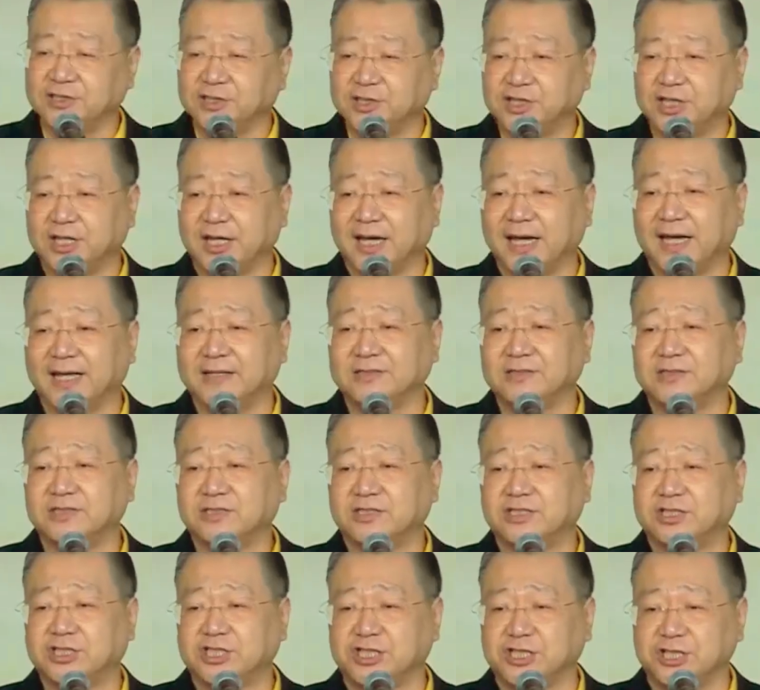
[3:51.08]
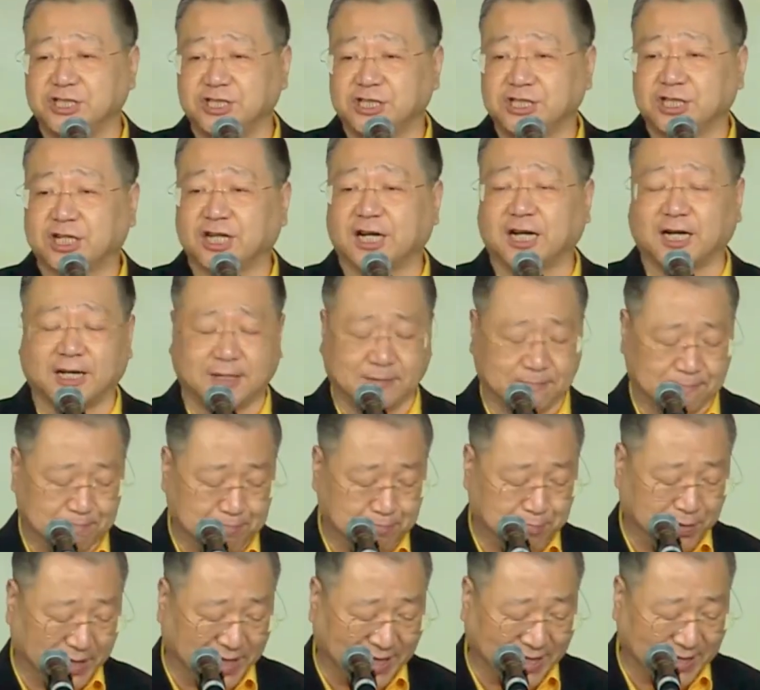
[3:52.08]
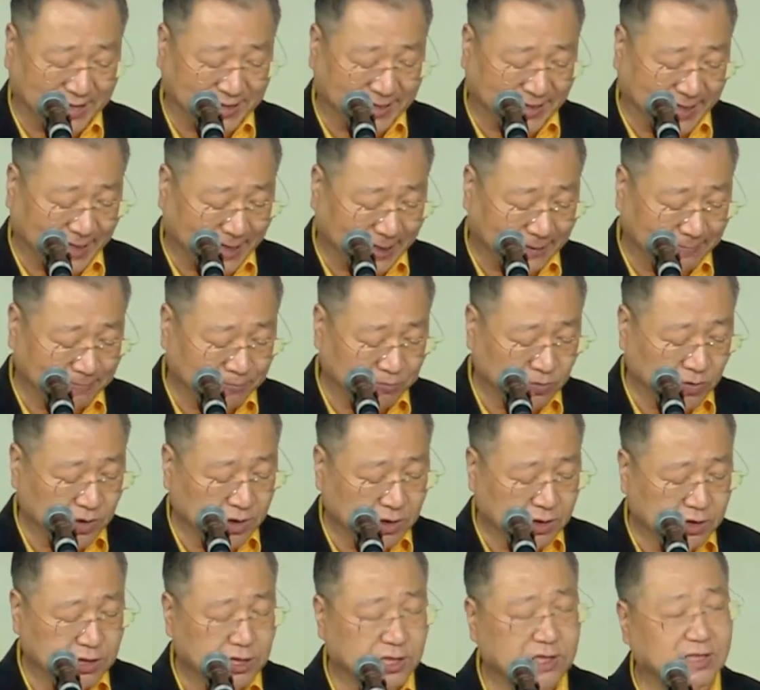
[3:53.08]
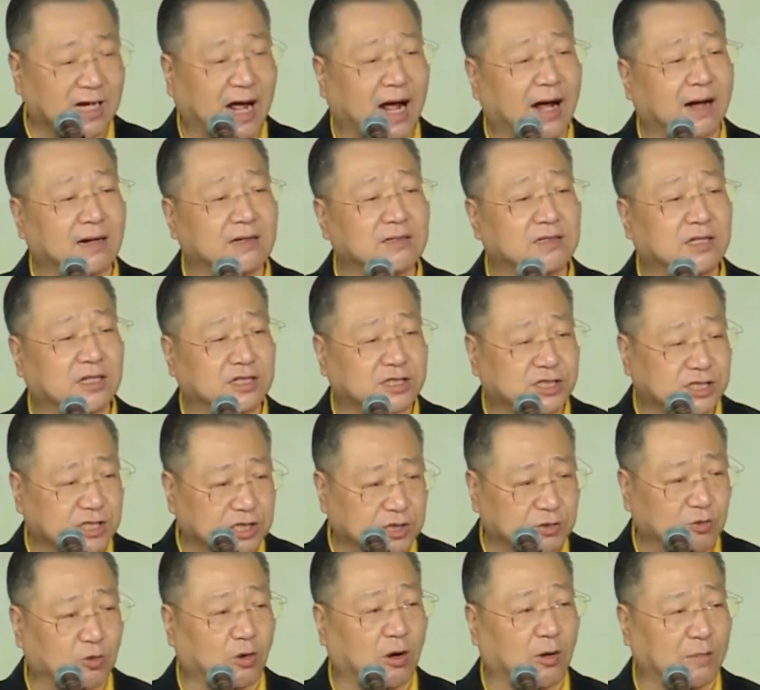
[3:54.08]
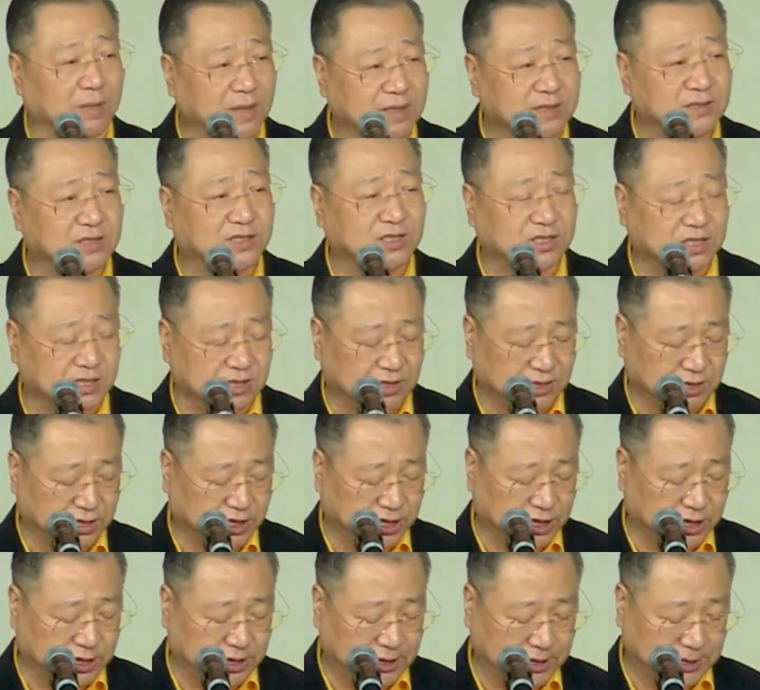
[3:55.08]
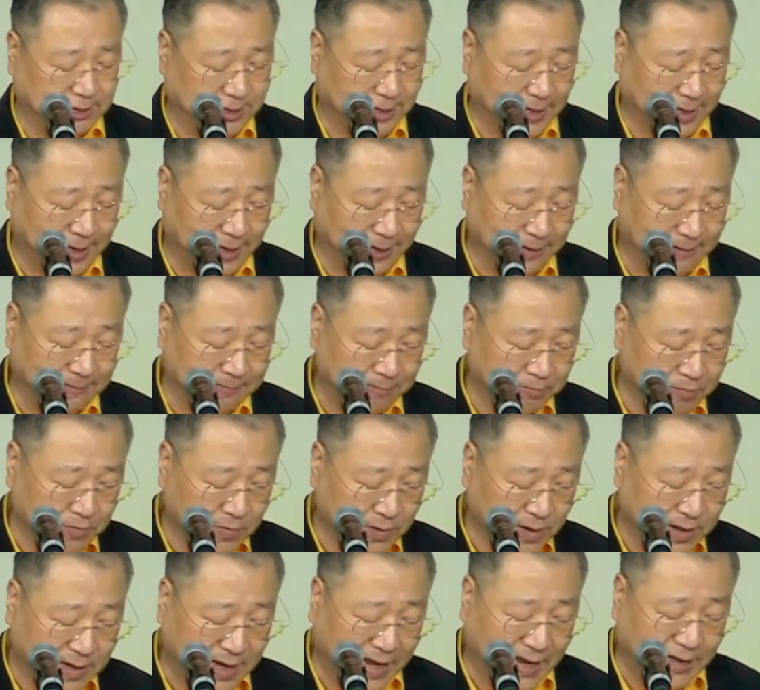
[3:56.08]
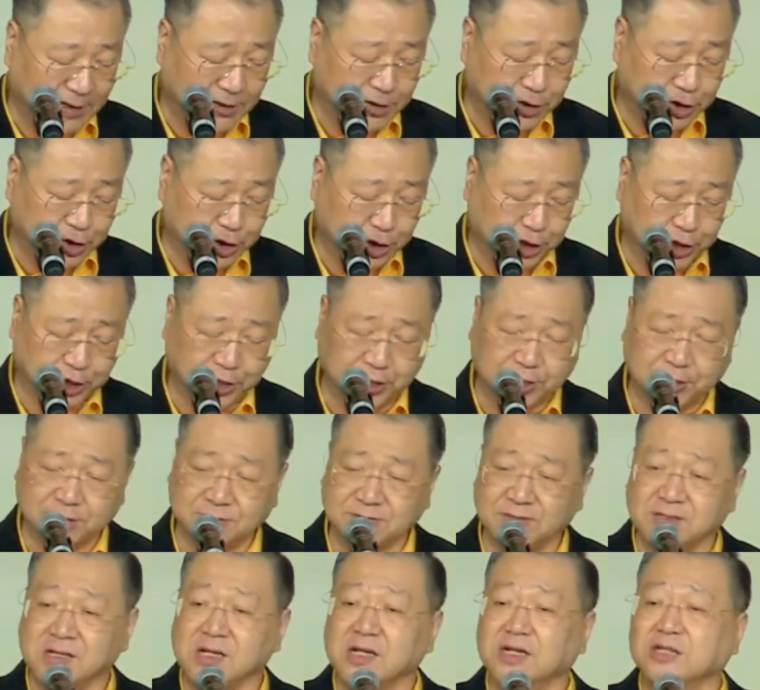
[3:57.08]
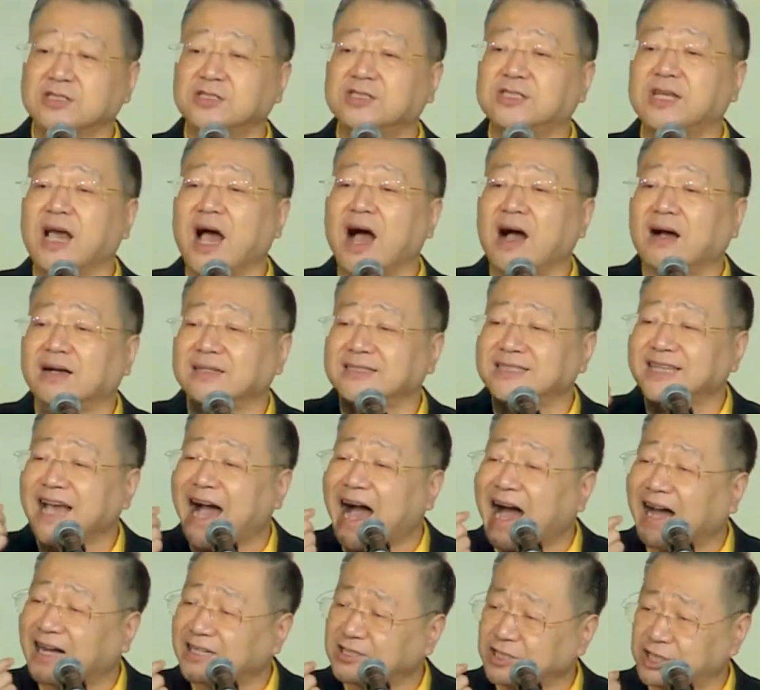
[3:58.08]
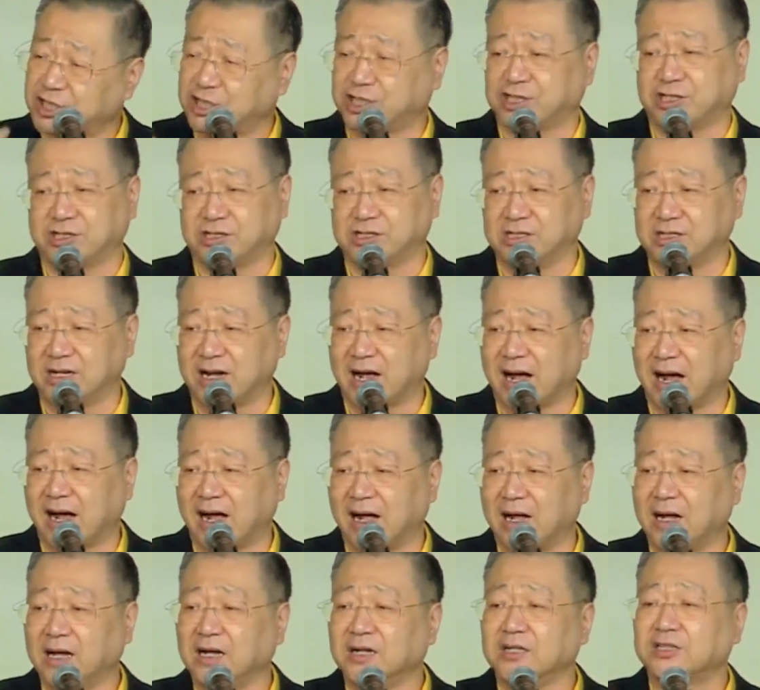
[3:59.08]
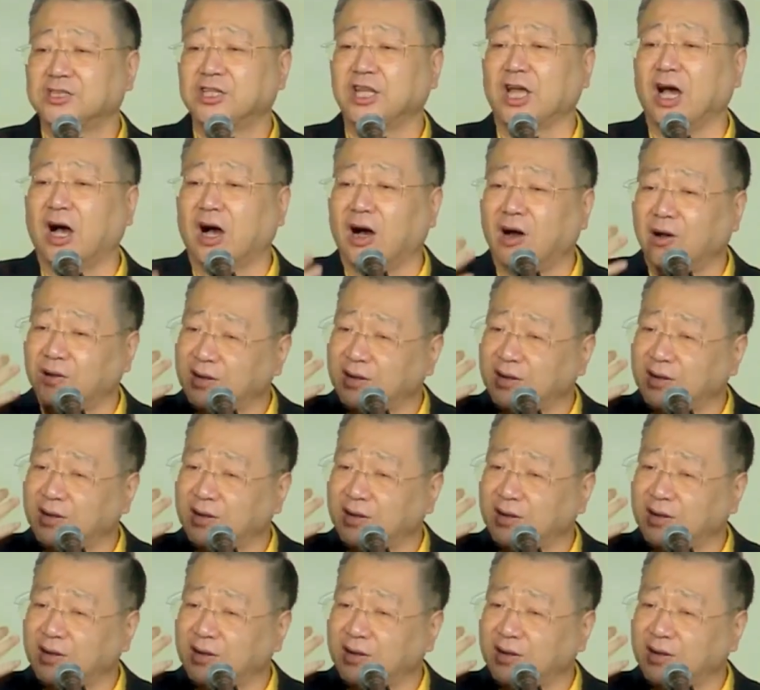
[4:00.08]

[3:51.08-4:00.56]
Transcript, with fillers: 天记恨别人。伤的是我们自己呀，感情像牙齿啊，掉